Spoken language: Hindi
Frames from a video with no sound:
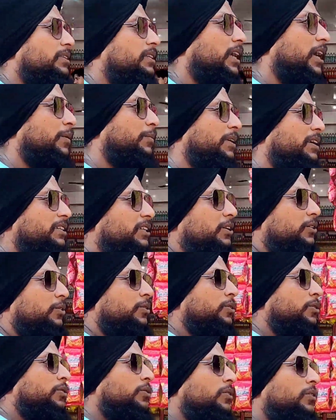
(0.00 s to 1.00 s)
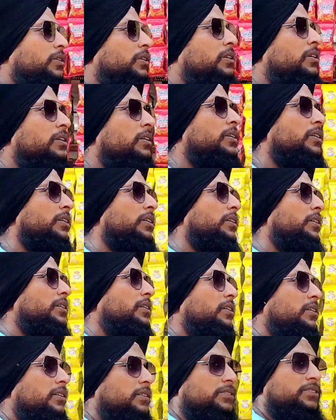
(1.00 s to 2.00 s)
बस आप आ जाओ
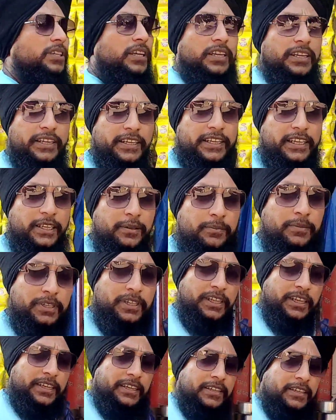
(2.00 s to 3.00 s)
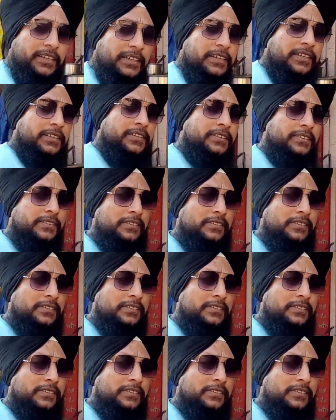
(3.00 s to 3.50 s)
चलने की हिम्मत लेकर